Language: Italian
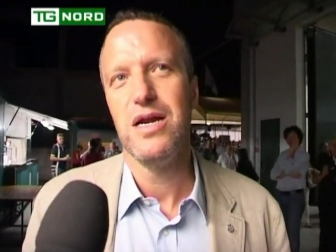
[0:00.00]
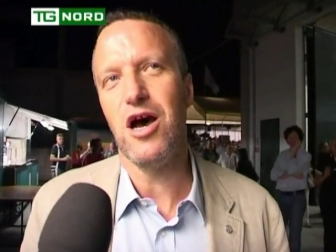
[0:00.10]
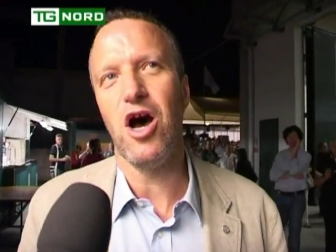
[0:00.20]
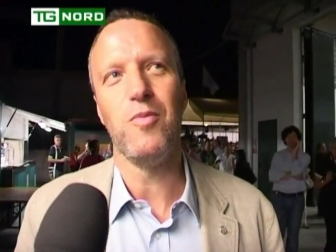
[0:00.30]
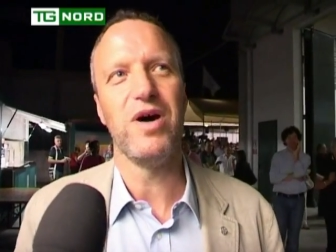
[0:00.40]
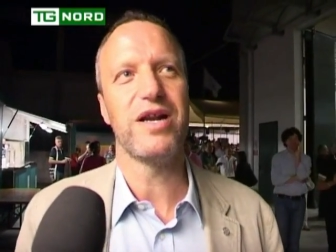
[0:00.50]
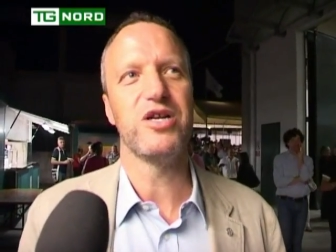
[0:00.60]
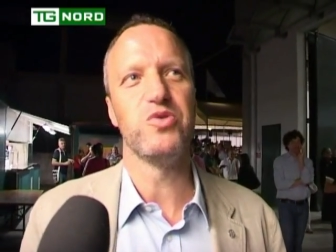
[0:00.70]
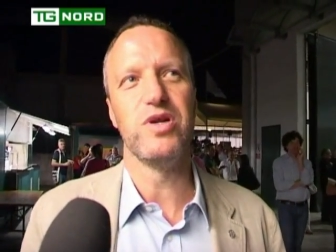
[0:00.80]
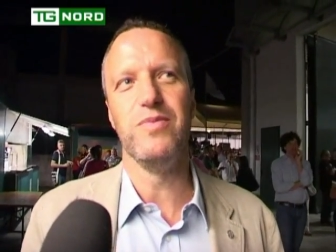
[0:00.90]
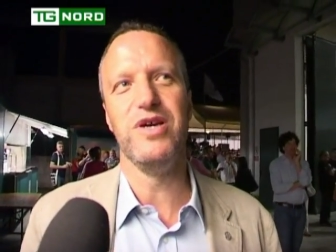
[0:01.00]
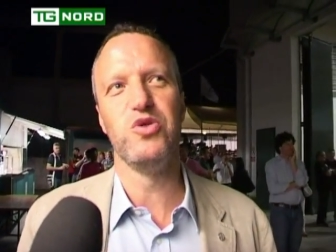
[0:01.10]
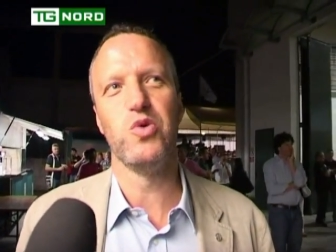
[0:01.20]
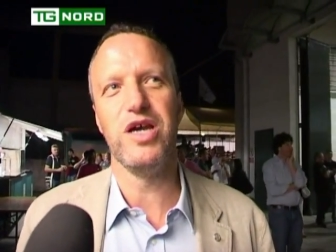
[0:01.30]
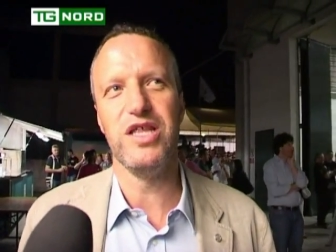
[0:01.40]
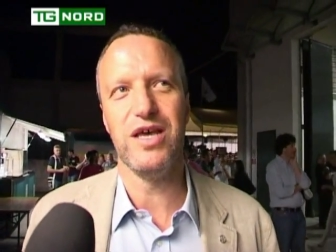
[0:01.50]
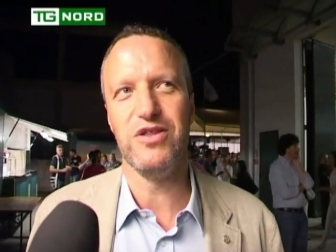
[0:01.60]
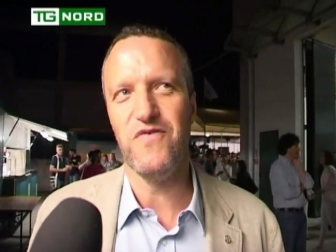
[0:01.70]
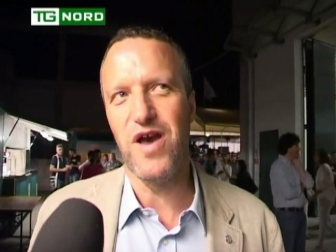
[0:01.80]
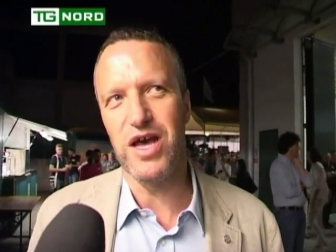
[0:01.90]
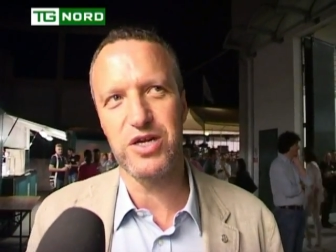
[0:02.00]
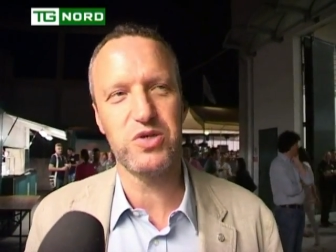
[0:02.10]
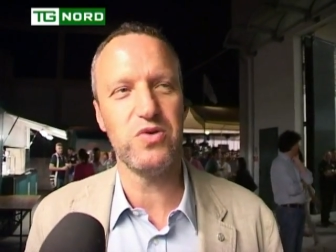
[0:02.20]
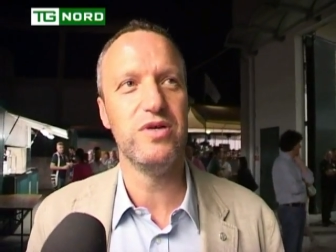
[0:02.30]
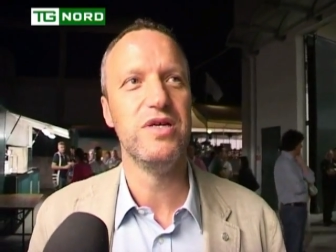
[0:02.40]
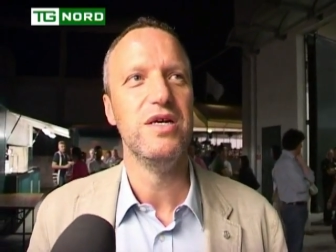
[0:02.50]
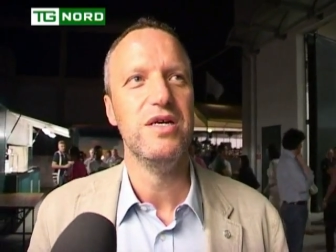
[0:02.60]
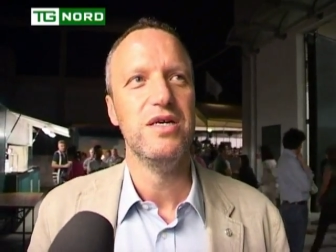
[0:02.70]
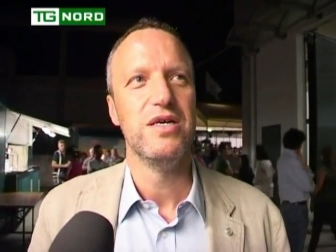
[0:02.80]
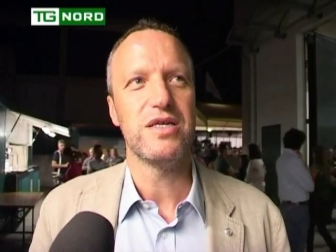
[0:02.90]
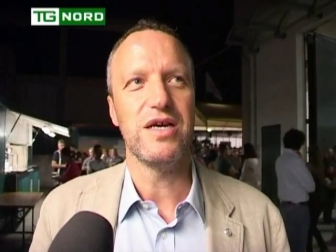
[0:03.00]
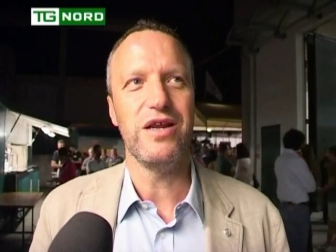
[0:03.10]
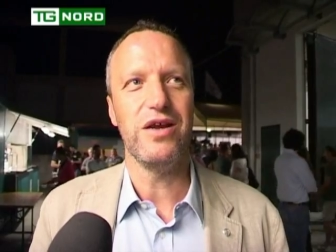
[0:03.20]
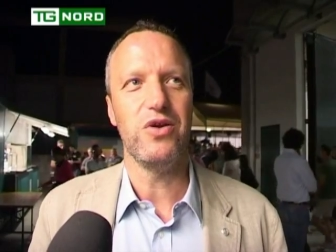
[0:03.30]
No, ma il ragionamento è, è diverso cioè,